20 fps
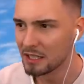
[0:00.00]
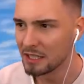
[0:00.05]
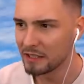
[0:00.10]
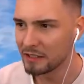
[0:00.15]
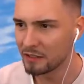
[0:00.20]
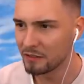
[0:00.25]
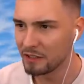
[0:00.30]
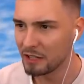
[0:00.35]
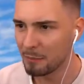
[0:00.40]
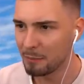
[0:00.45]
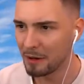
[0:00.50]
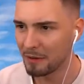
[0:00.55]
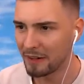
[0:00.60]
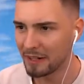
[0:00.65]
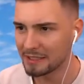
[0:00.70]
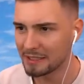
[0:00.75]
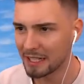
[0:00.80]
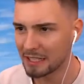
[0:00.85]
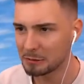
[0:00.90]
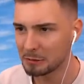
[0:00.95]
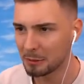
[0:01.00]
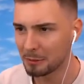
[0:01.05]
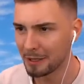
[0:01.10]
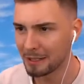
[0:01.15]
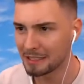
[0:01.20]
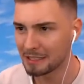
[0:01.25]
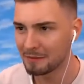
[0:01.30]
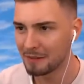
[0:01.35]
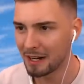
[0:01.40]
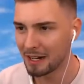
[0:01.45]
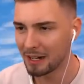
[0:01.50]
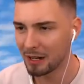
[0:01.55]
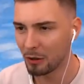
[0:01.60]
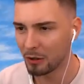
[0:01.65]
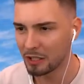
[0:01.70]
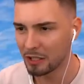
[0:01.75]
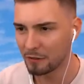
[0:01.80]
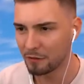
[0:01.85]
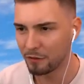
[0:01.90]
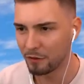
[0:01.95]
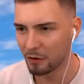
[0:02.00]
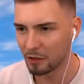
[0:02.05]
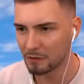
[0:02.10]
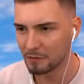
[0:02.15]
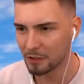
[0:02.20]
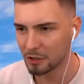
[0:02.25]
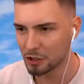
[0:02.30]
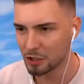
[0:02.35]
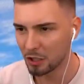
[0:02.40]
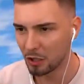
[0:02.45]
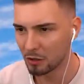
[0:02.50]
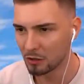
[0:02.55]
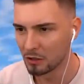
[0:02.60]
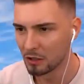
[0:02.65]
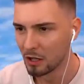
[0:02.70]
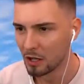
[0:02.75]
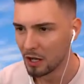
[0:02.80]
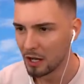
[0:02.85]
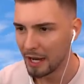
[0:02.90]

Hier sind wieder ein paar weitere Experimente machen. Auch hier vorne mal schauen.